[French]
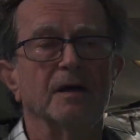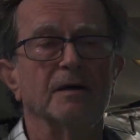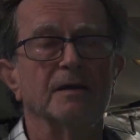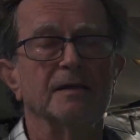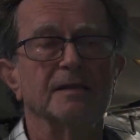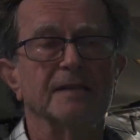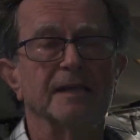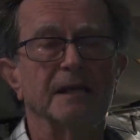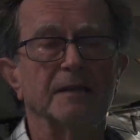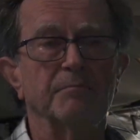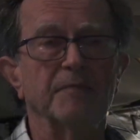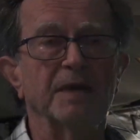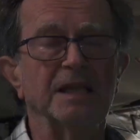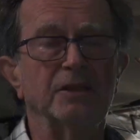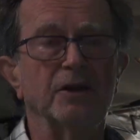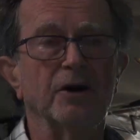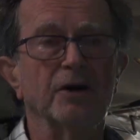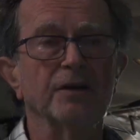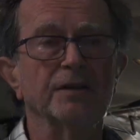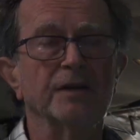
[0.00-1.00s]
cette
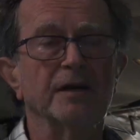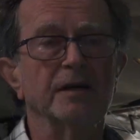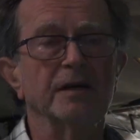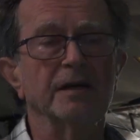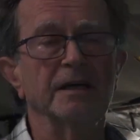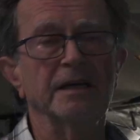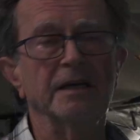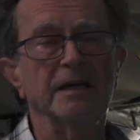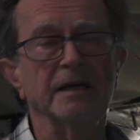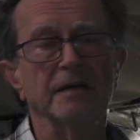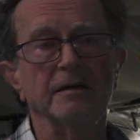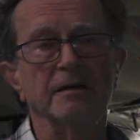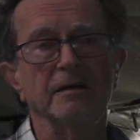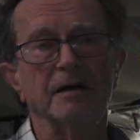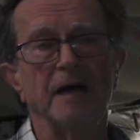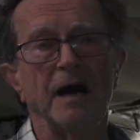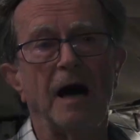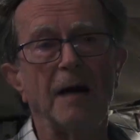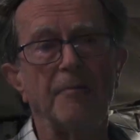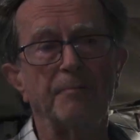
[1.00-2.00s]
méthode et
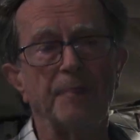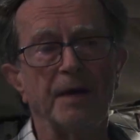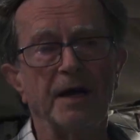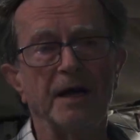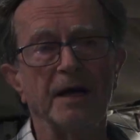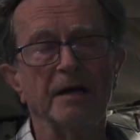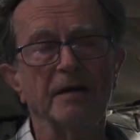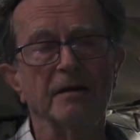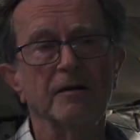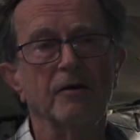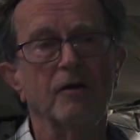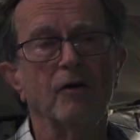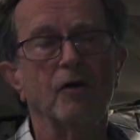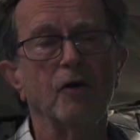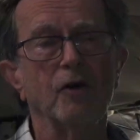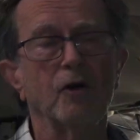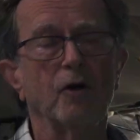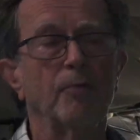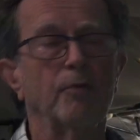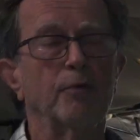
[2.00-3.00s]
après en
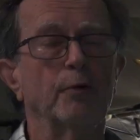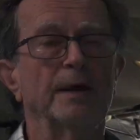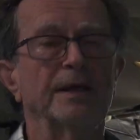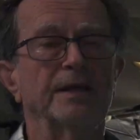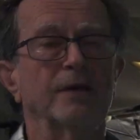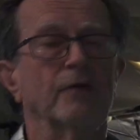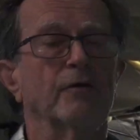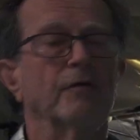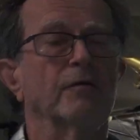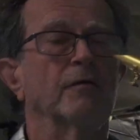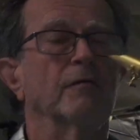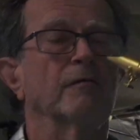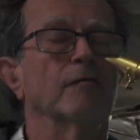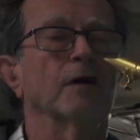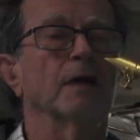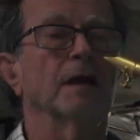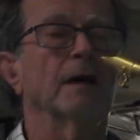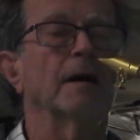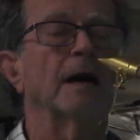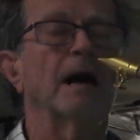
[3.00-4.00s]
l'employant.
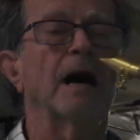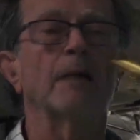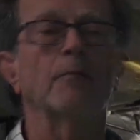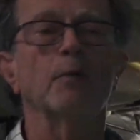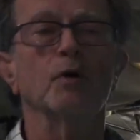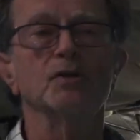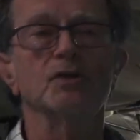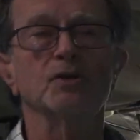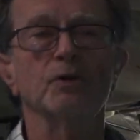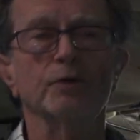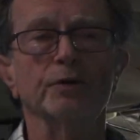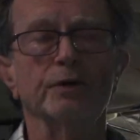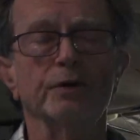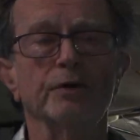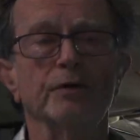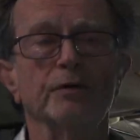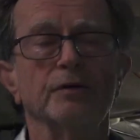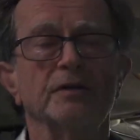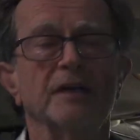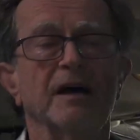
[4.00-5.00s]
Voilà, un morceau
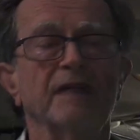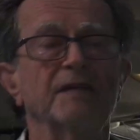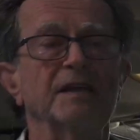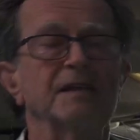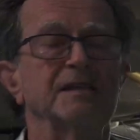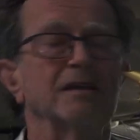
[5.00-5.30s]
de David